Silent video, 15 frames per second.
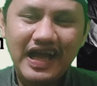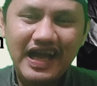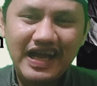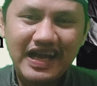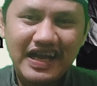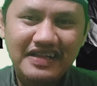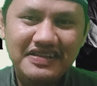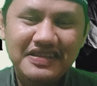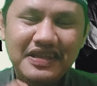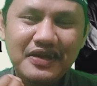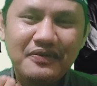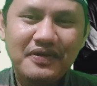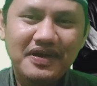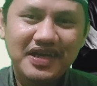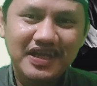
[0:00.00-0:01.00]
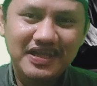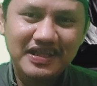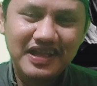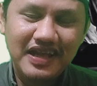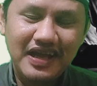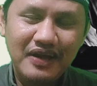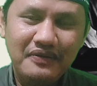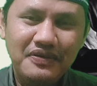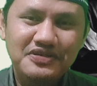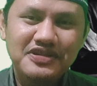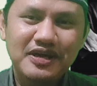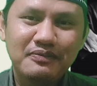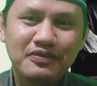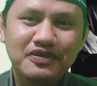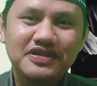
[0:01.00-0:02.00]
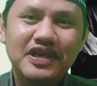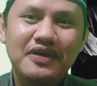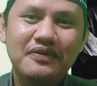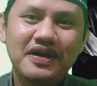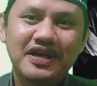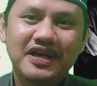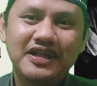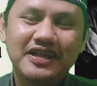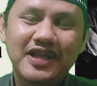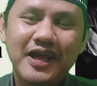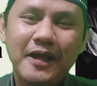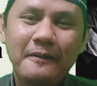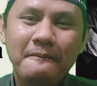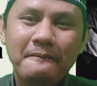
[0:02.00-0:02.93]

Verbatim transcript: angkat nyawa kita, Allah cabut nyawa kita